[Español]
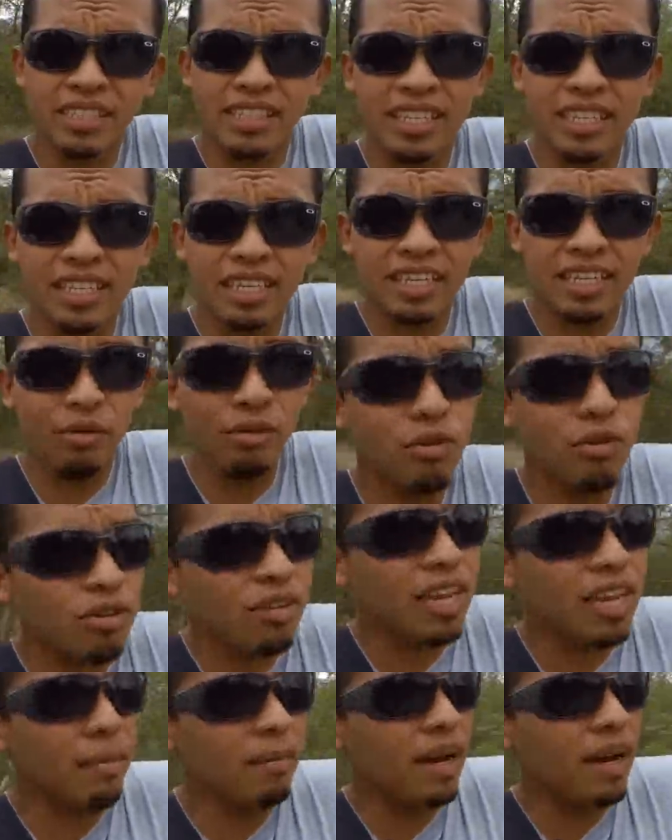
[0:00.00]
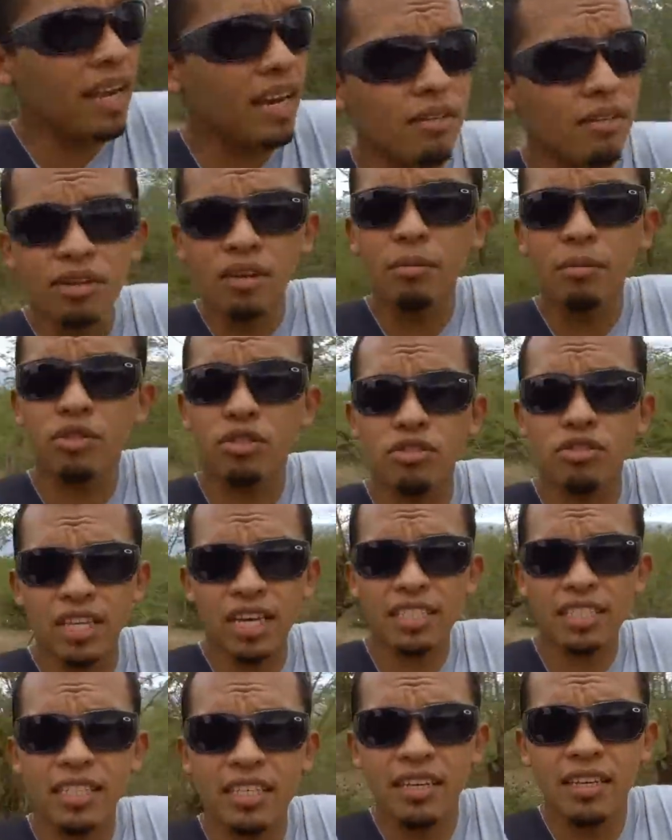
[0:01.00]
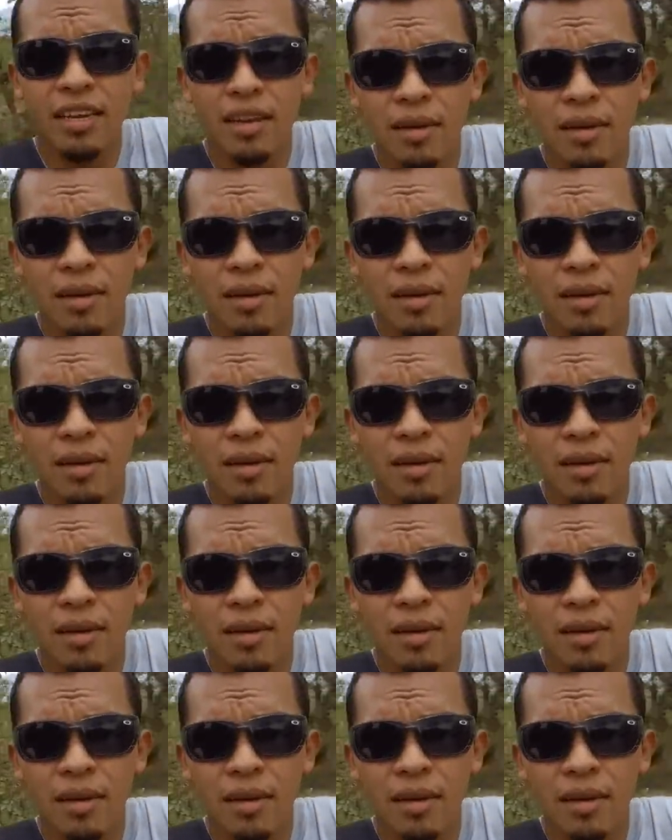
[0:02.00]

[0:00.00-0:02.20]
tiene que uno llamar a una mototaxi,